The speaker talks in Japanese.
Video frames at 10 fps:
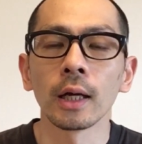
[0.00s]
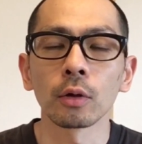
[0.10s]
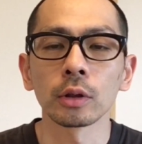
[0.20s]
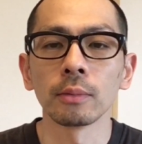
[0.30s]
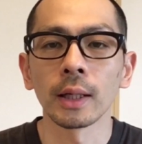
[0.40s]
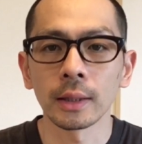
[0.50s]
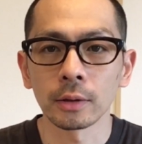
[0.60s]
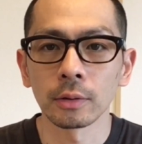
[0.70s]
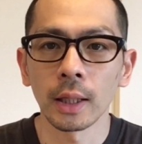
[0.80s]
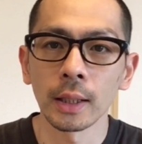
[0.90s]
こともあって、
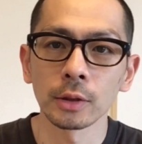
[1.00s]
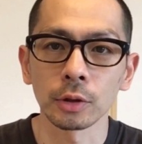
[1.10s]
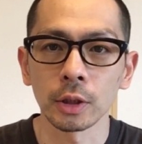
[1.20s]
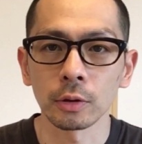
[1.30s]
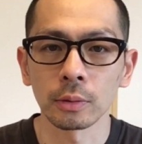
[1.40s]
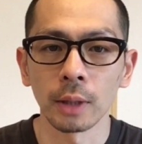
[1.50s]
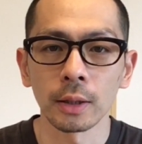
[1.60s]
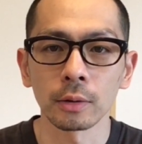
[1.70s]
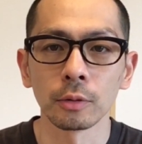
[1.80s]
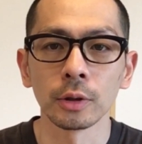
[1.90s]
そんな話を聞くこともあ
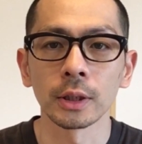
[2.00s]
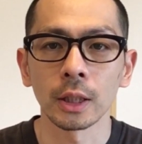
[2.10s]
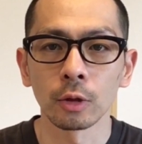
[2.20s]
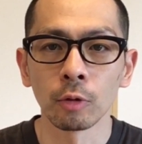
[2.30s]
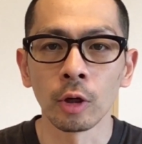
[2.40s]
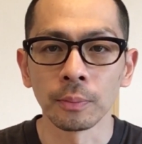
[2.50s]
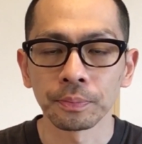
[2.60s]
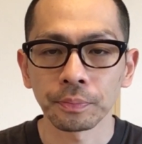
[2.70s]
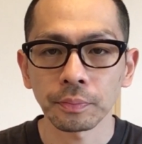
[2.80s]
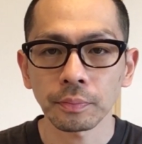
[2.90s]
ると思うんですけども、